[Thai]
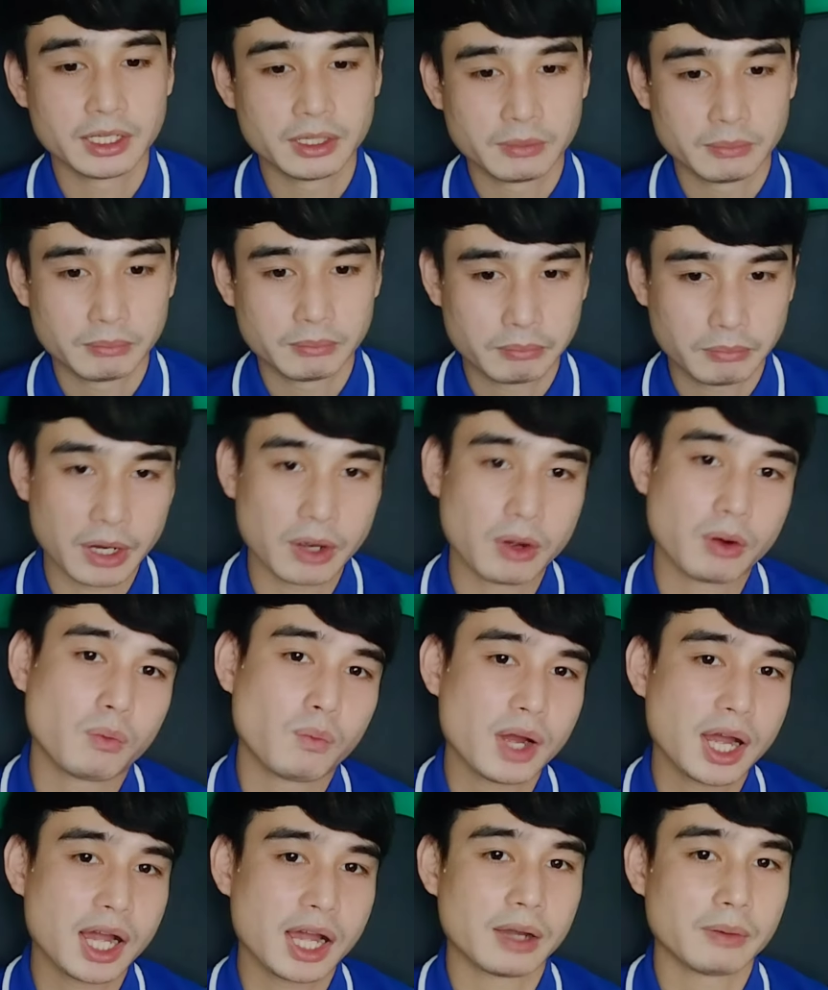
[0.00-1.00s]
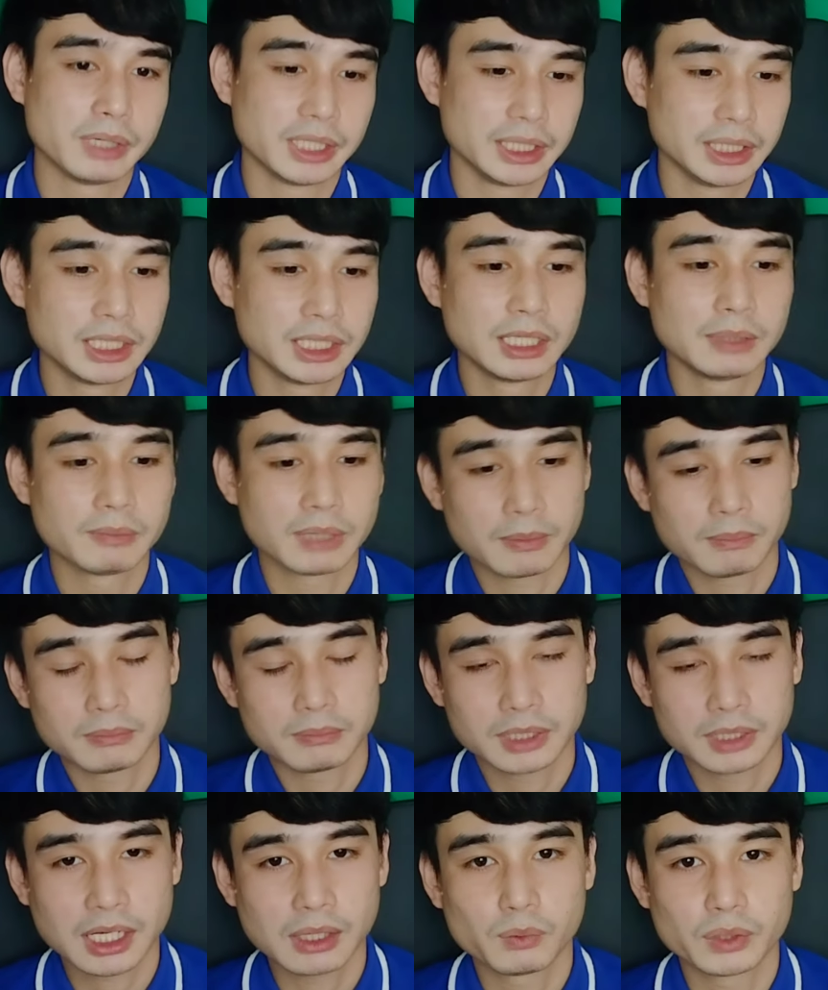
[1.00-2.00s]
หมายความว่าเหมือนเดิมครับถ้า
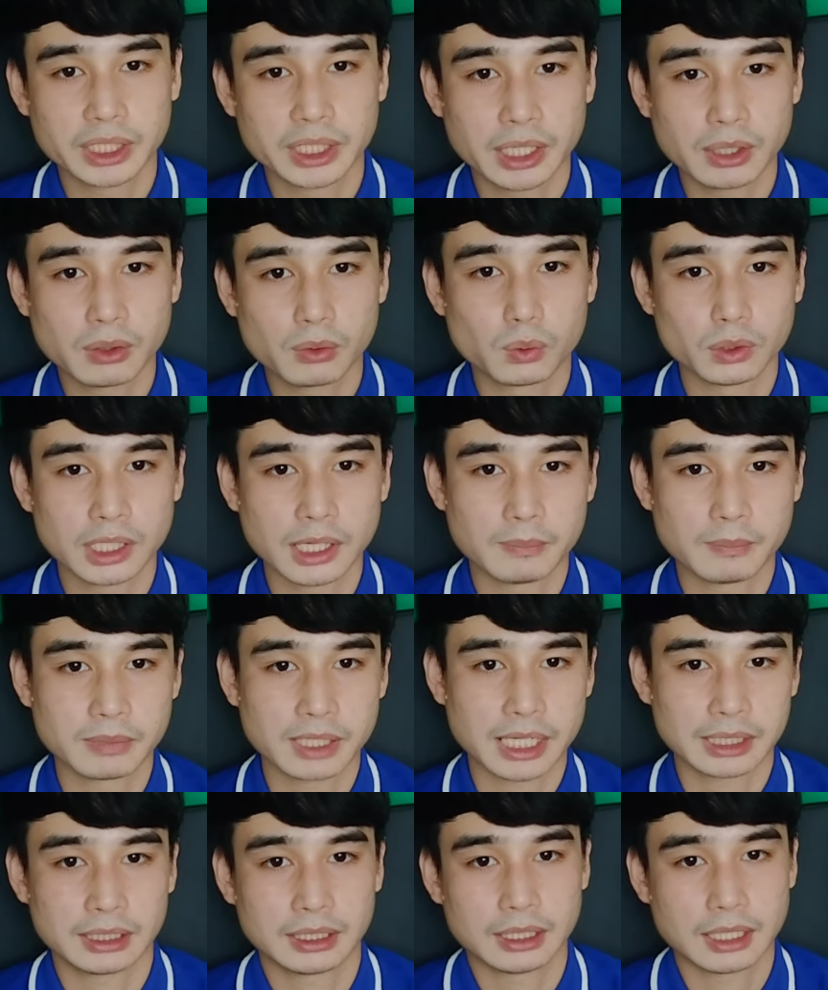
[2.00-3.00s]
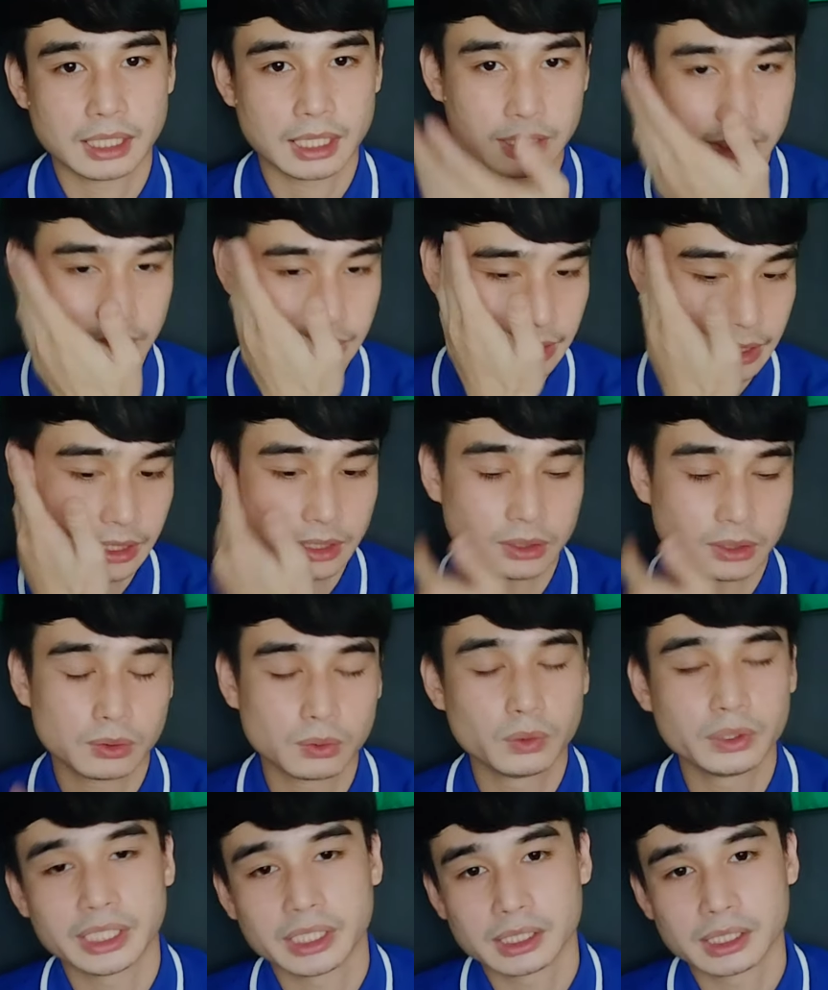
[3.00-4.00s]
วันนี้คุณทำการตลาดในธุรกิจ
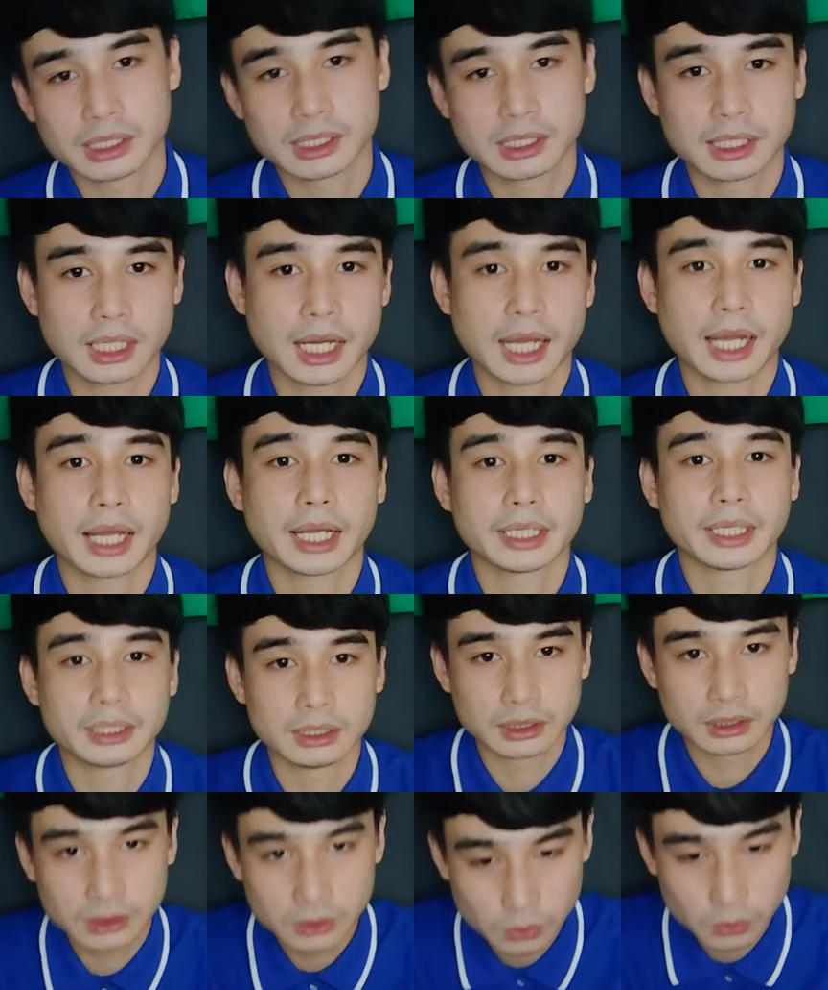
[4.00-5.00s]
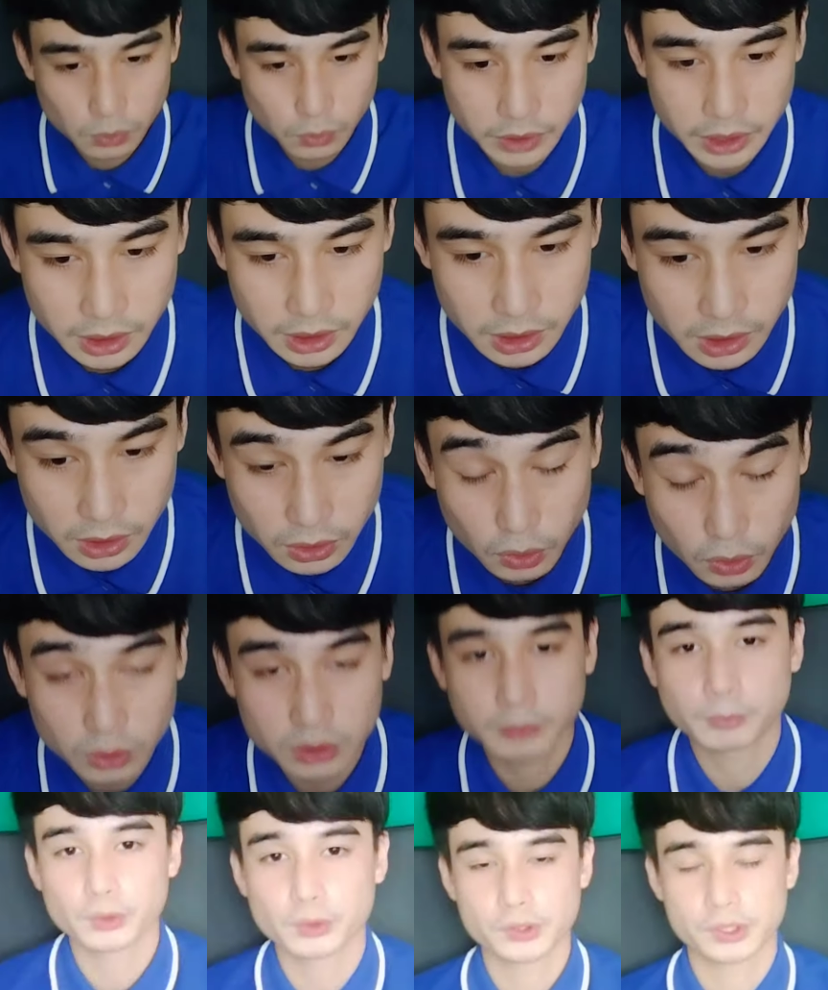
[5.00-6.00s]
เครือข่ายหรือธุรกิจที่ต้องสปอน
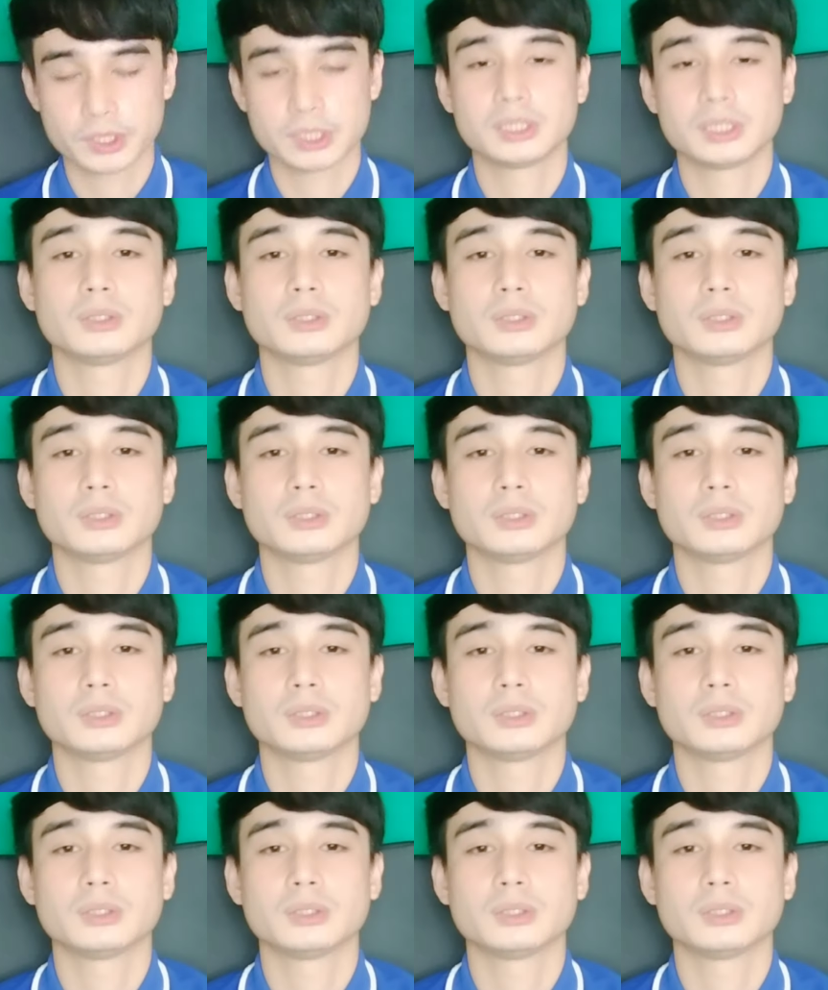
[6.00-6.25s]
เซอร์